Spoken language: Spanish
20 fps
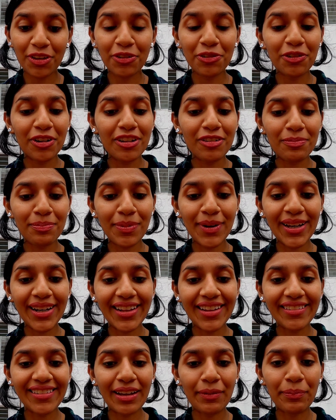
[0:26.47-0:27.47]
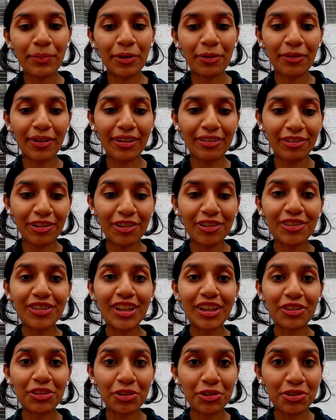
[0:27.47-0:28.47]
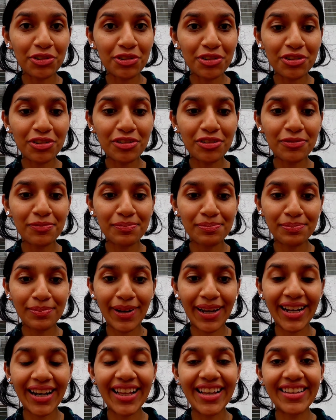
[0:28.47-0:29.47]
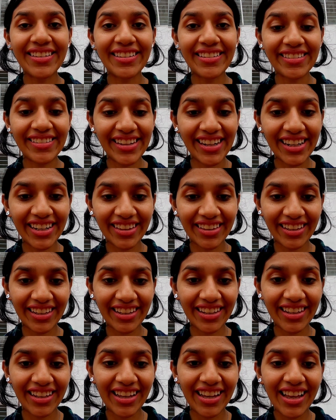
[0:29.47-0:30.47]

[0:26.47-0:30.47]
No esperes aprobación de todos, para iniciarte.